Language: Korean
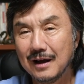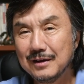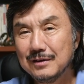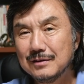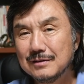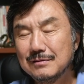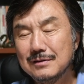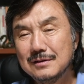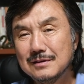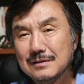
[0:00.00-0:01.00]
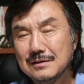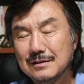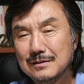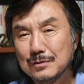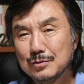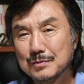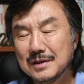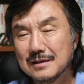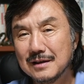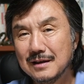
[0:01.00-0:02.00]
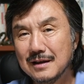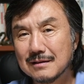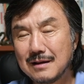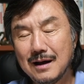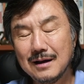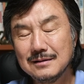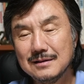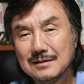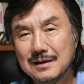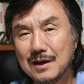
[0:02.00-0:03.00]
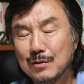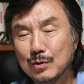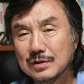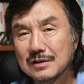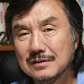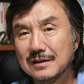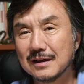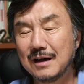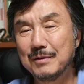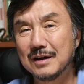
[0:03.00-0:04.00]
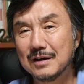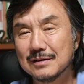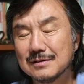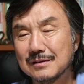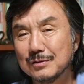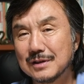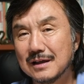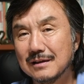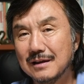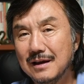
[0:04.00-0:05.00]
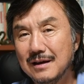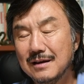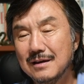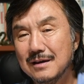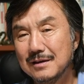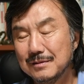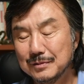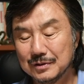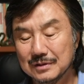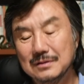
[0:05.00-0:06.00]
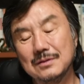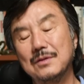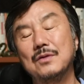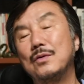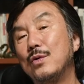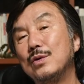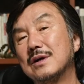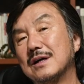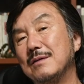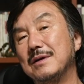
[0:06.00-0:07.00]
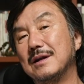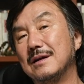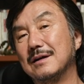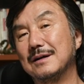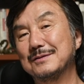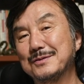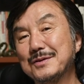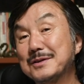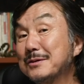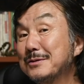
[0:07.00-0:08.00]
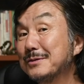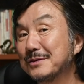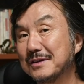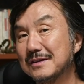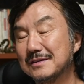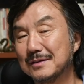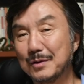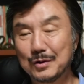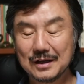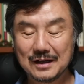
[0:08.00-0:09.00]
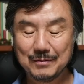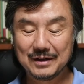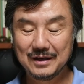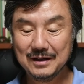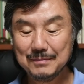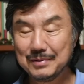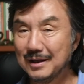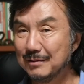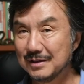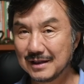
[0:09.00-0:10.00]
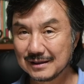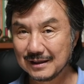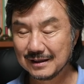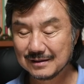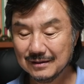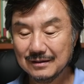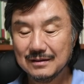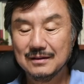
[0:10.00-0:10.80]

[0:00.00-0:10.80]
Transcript: 이, 이, 이 요즘 세상에 다 같이 최고 성능의 카메라를 쓰려고 하는데 이분은 홀과 카메라를 가지고 성능도 떨어지는 홀과 카메라에 필름을 장착해서